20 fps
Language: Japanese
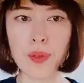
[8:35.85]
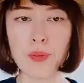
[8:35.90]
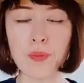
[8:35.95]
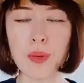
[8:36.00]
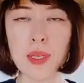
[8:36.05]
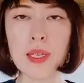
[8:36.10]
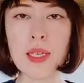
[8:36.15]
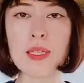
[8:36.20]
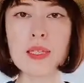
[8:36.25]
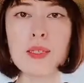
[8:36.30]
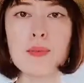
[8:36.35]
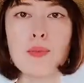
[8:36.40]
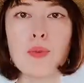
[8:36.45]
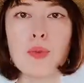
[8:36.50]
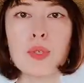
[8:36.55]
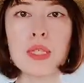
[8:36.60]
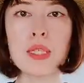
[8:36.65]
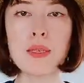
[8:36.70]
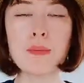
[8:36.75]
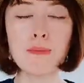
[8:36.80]
私も
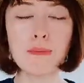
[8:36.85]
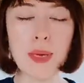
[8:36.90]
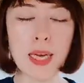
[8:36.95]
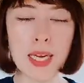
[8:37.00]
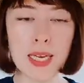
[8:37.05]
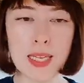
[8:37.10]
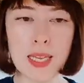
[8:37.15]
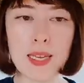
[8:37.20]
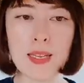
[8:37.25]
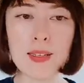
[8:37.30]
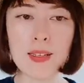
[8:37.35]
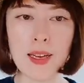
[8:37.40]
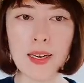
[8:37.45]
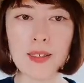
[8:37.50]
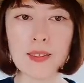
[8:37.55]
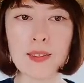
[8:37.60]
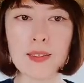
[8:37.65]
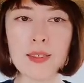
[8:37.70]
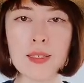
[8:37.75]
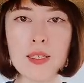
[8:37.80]
心配なんだ、
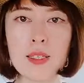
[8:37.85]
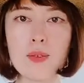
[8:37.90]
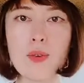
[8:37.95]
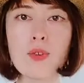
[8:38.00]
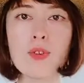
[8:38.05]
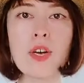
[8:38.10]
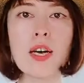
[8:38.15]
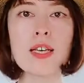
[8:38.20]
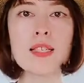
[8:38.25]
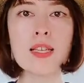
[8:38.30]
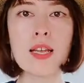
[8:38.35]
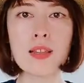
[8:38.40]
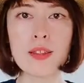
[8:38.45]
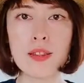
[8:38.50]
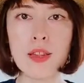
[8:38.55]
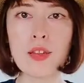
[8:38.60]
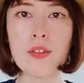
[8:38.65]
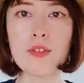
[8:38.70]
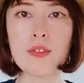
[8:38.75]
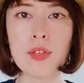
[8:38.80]
すごく焦っ
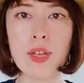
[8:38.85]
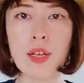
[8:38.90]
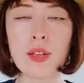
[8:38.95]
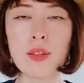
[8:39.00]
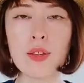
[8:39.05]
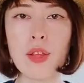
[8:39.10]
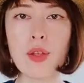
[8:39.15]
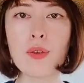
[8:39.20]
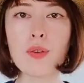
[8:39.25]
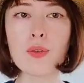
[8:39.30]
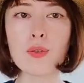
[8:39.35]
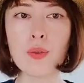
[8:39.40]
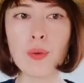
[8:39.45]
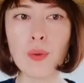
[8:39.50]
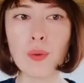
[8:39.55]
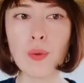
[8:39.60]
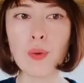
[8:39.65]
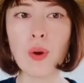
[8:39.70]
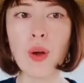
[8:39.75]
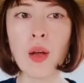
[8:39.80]
てるんだっていう
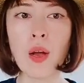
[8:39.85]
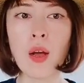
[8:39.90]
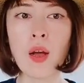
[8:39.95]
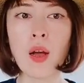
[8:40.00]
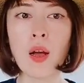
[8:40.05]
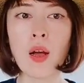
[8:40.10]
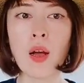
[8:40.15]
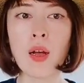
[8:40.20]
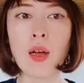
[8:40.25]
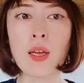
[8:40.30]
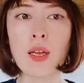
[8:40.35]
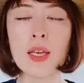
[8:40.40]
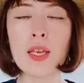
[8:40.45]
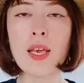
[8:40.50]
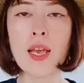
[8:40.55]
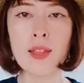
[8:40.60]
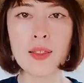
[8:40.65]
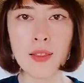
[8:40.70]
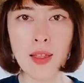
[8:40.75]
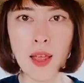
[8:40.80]
のを
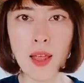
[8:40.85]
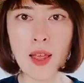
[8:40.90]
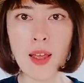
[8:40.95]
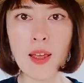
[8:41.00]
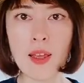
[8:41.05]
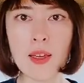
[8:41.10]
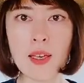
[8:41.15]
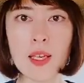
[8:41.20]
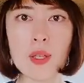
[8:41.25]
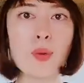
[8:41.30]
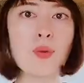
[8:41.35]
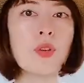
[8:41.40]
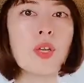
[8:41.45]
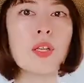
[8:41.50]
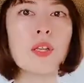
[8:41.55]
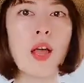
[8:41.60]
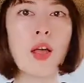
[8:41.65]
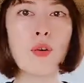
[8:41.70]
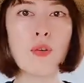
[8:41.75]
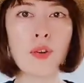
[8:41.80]
言えて人
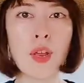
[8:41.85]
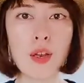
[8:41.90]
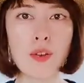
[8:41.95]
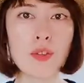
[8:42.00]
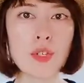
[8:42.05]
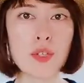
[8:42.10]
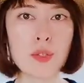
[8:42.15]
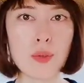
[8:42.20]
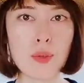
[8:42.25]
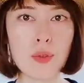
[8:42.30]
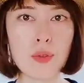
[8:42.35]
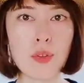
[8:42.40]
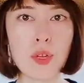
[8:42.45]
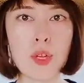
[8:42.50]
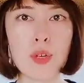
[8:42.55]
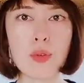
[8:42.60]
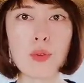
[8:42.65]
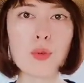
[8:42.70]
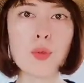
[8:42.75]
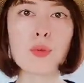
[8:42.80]
に頼れる人って
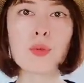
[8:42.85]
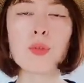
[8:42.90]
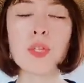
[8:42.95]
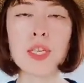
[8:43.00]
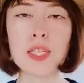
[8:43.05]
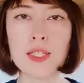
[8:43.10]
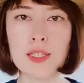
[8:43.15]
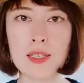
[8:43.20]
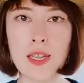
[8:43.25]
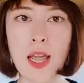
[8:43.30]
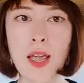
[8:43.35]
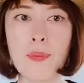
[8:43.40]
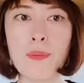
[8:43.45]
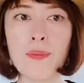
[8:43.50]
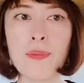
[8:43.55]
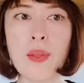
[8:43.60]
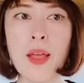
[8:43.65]
いうことですね。